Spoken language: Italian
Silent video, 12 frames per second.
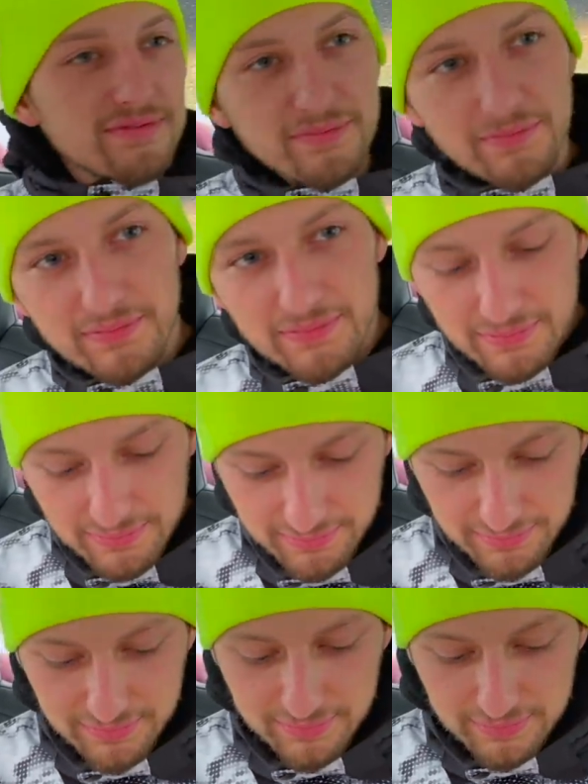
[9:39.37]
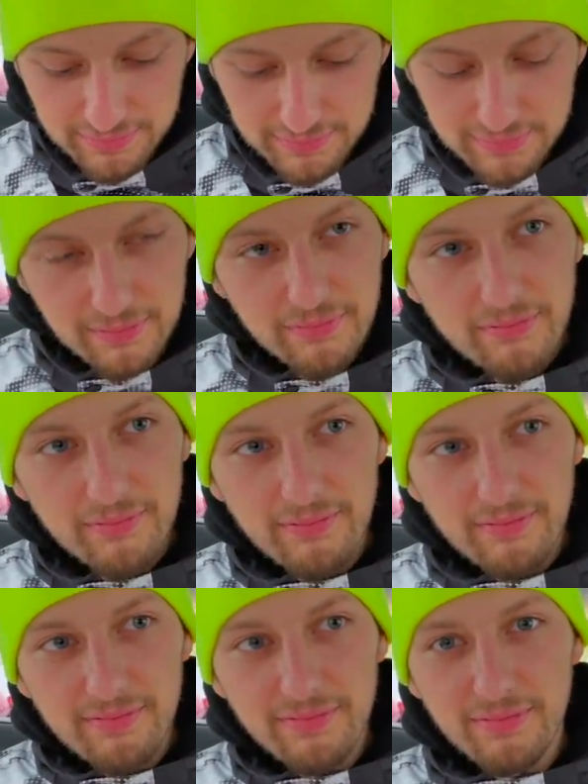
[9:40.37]
e surgelata e viene piazzata
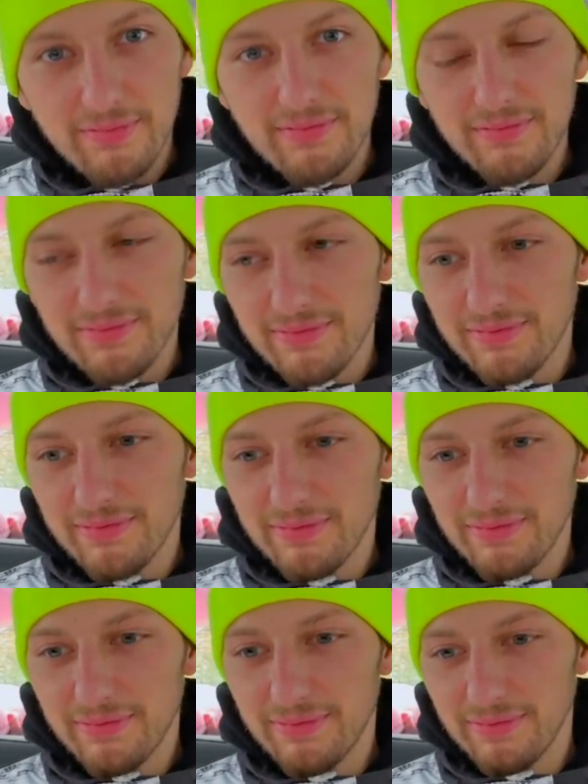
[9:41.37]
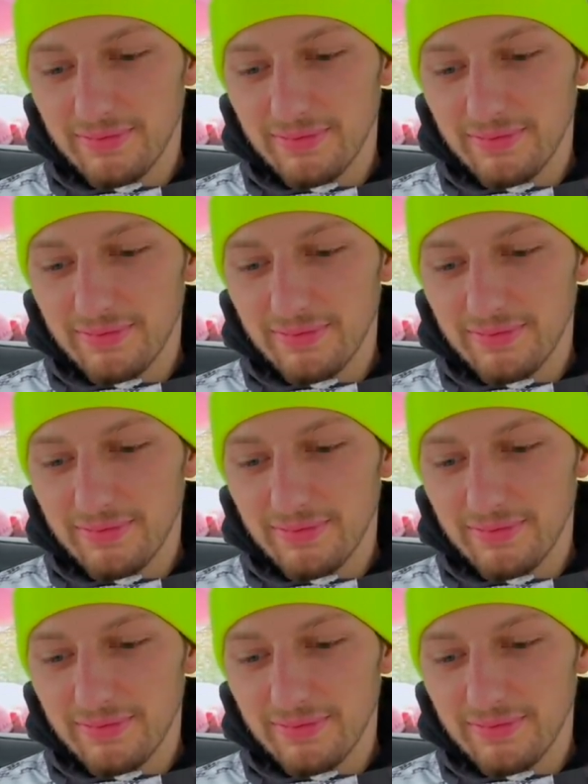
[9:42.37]
dentro un forno. Eh, eh, eh, eh.